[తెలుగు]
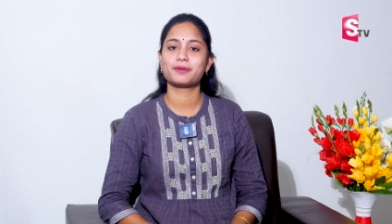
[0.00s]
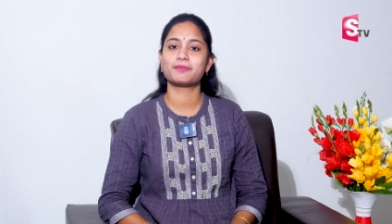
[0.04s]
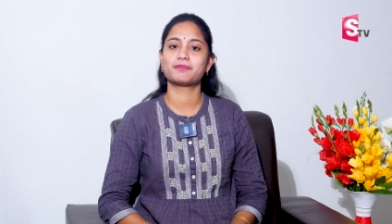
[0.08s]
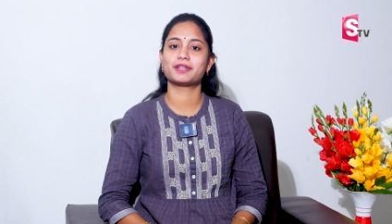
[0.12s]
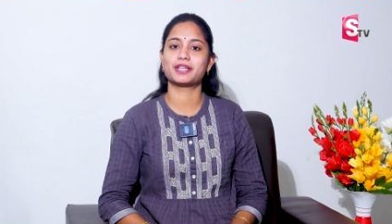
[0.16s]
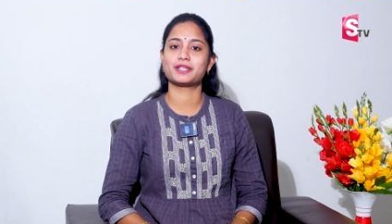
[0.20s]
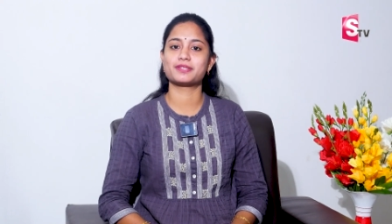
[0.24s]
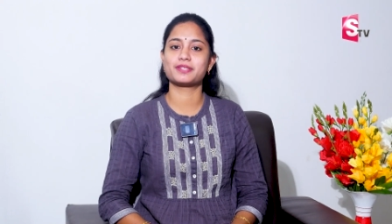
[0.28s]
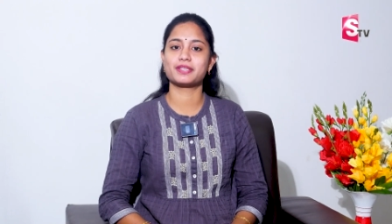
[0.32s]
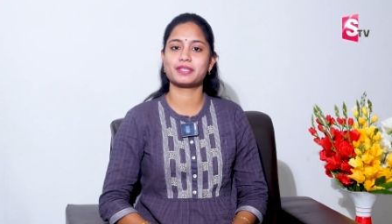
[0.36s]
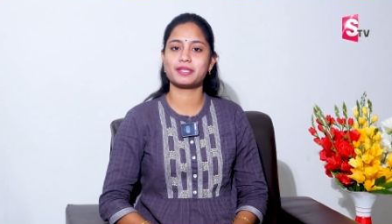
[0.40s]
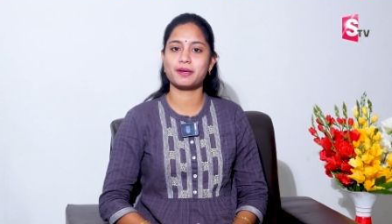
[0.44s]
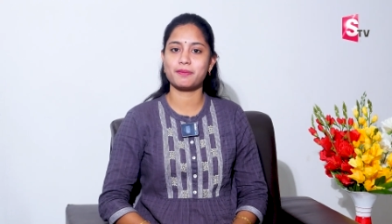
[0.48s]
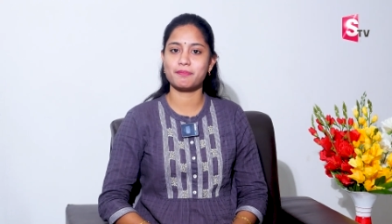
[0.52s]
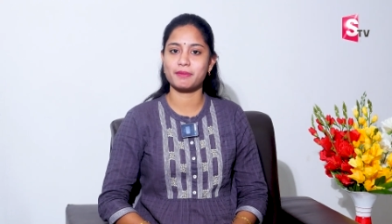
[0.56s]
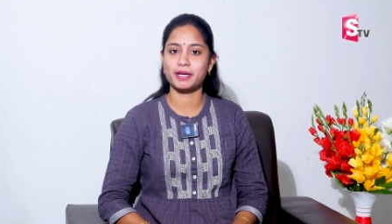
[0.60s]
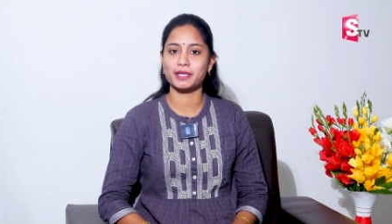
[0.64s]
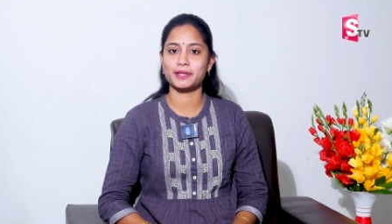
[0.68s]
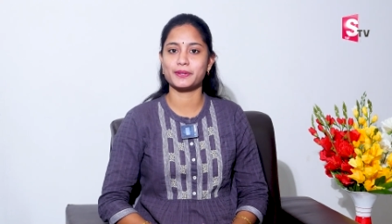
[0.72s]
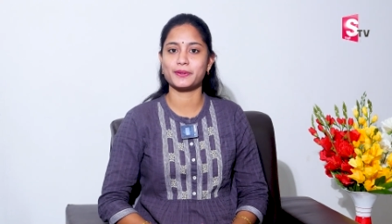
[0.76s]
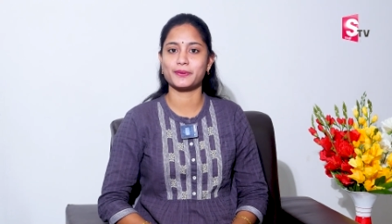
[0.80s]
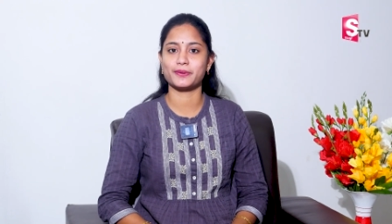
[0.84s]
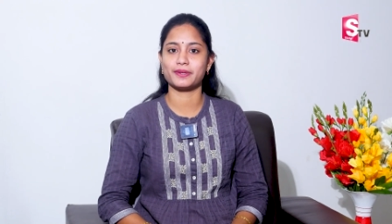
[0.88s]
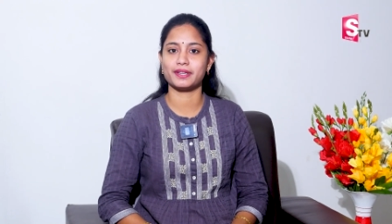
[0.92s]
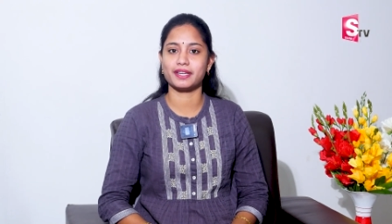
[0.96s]
ప్రస్తుతం
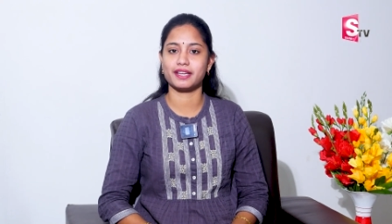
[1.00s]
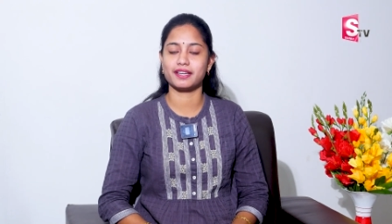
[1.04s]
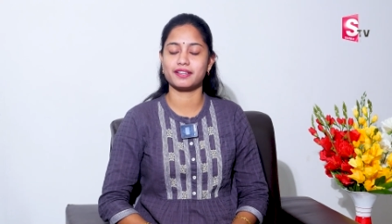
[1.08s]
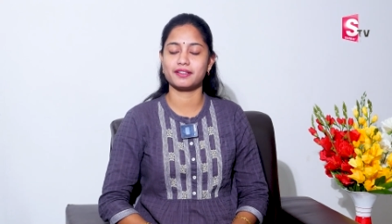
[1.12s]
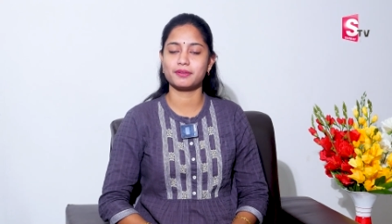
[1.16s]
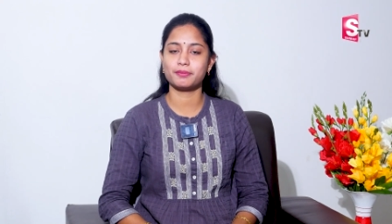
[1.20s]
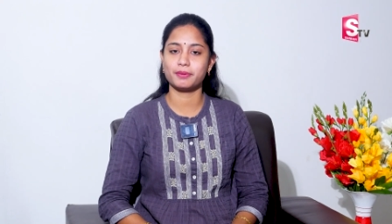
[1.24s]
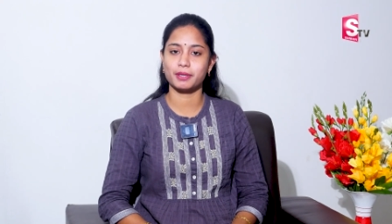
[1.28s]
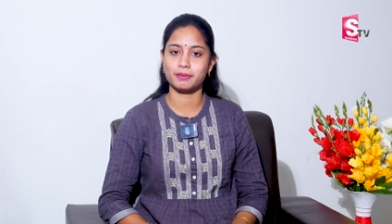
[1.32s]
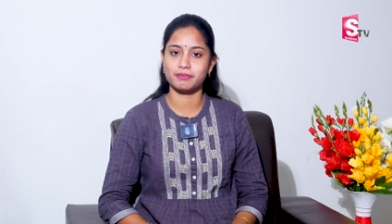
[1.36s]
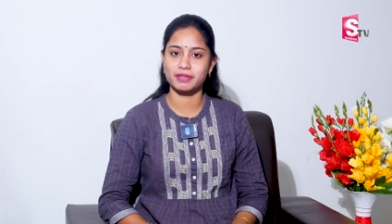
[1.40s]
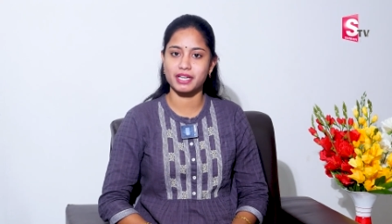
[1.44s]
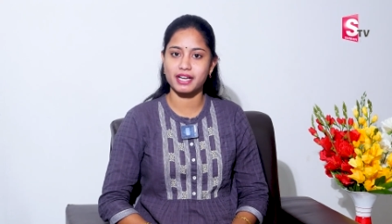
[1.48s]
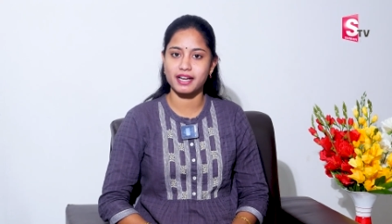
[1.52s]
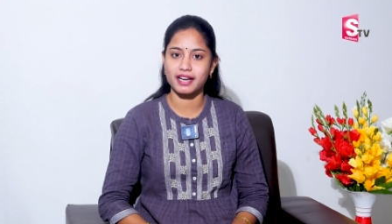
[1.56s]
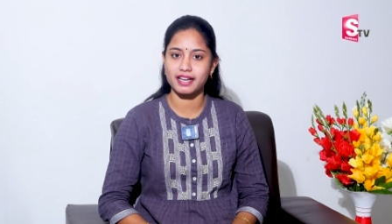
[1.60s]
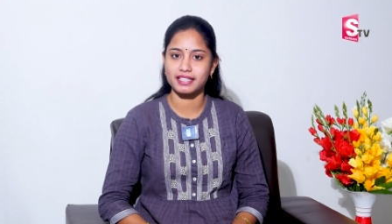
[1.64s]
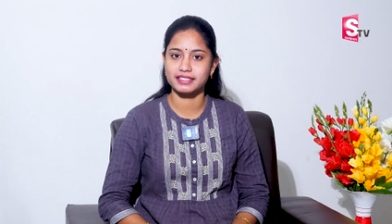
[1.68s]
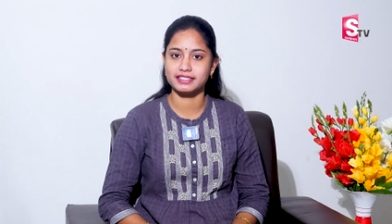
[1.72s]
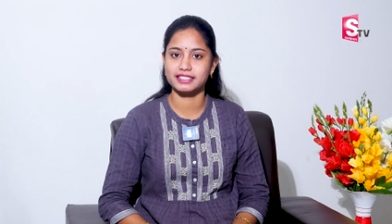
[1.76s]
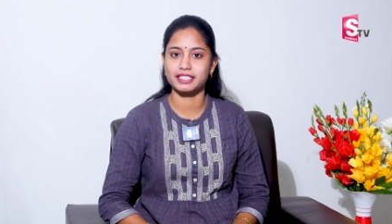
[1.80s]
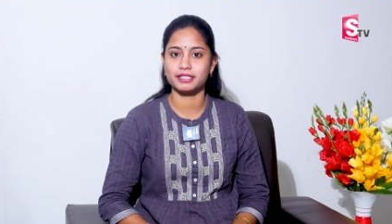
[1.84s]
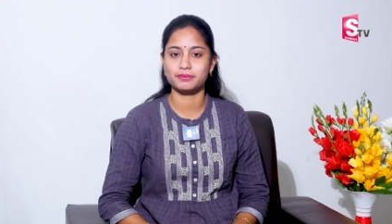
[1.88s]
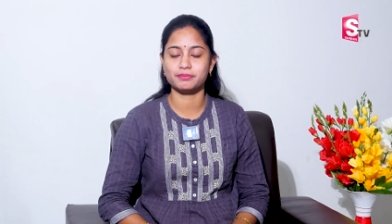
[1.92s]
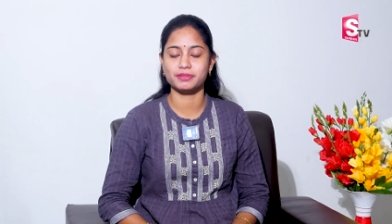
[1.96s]
మనతో ఉన్నారు ప్రముఖ
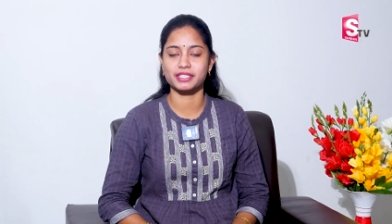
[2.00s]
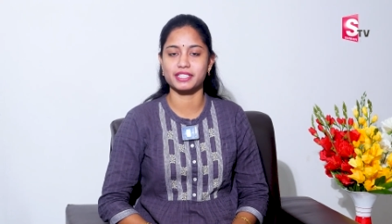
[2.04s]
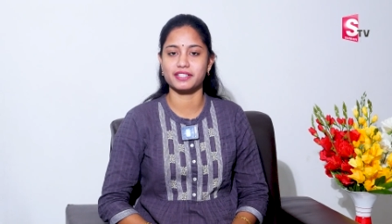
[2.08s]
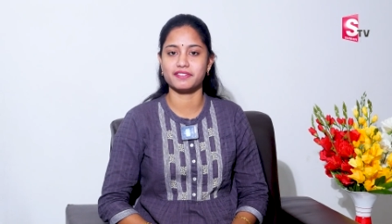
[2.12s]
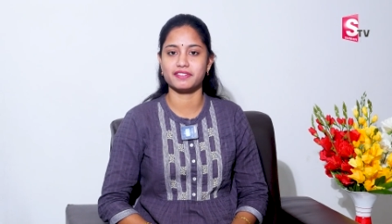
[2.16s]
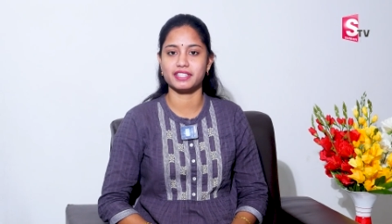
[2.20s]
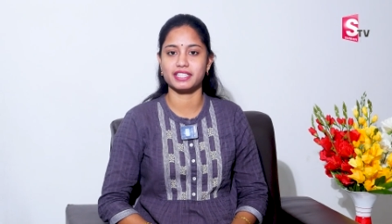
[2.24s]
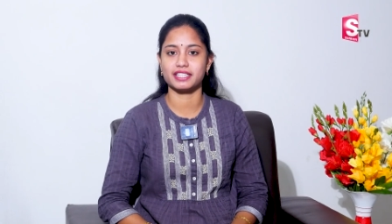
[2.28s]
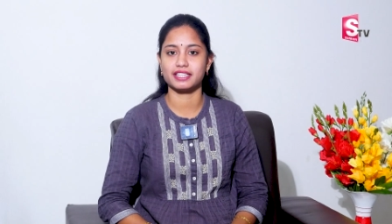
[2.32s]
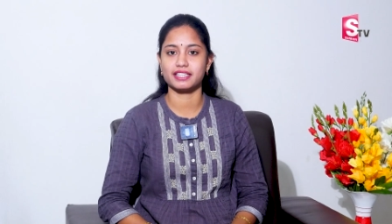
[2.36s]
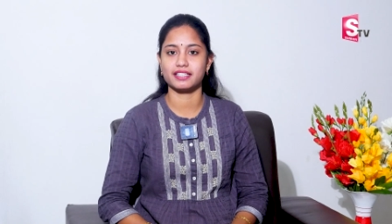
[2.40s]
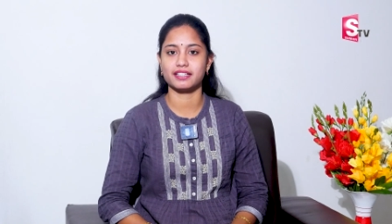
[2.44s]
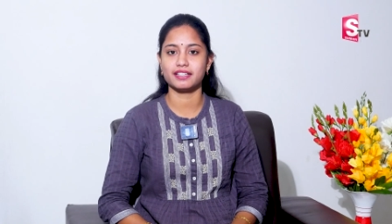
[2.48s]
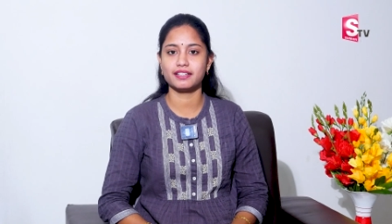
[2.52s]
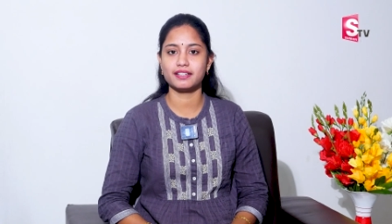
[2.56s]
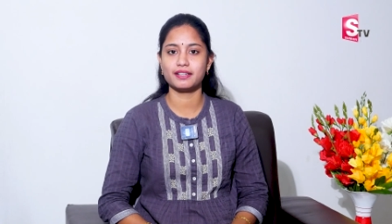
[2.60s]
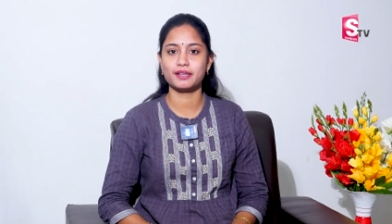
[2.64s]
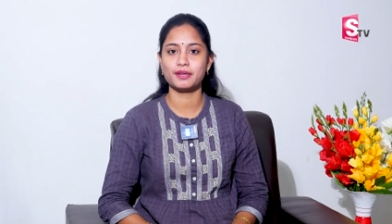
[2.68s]
ఆధ్యాత్మికవేత్త